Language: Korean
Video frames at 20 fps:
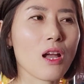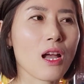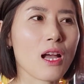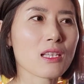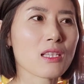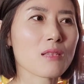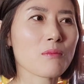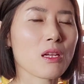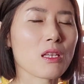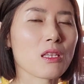
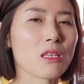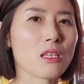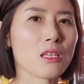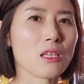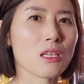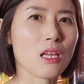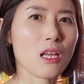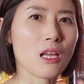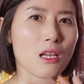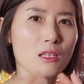하지만
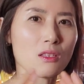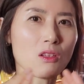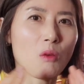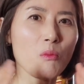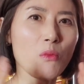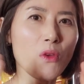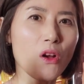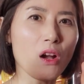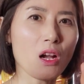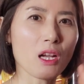이
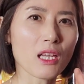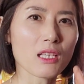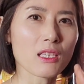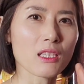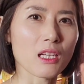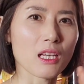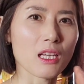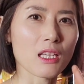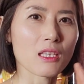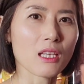선명하게
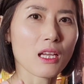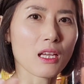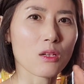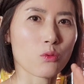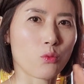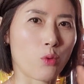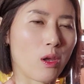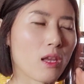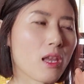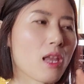
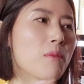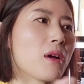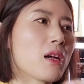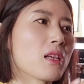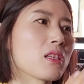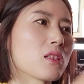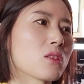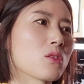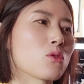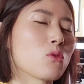들린다를 되게
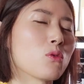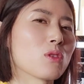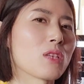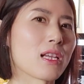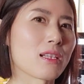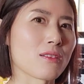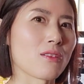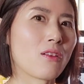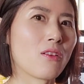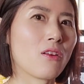많이 듣고
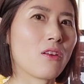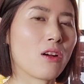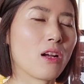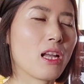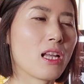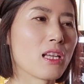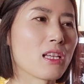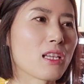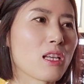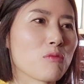나서
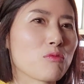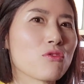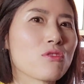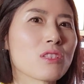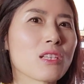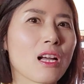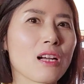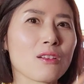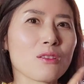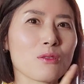이게
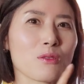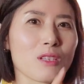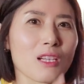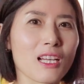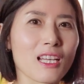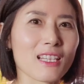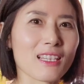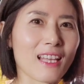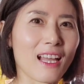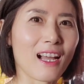문장으로
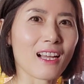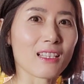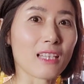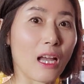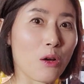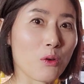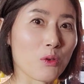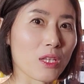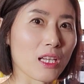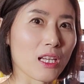들린다가
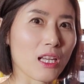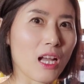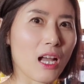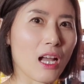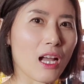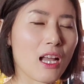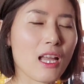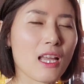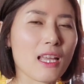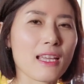나오니까